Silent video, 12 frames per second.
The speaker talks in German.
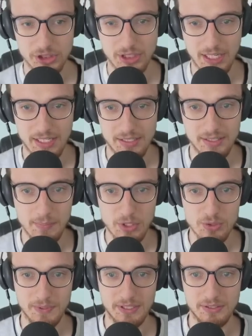Stahl.
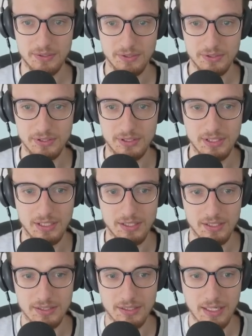Dementsprechend konnte ich die
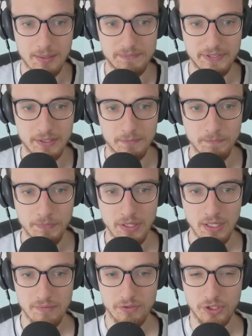Drachenattacke abwehren.
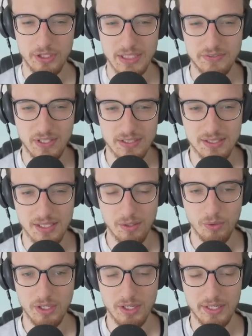Wir können jetzt wieder
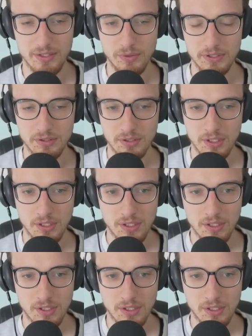Zeraora reinholen.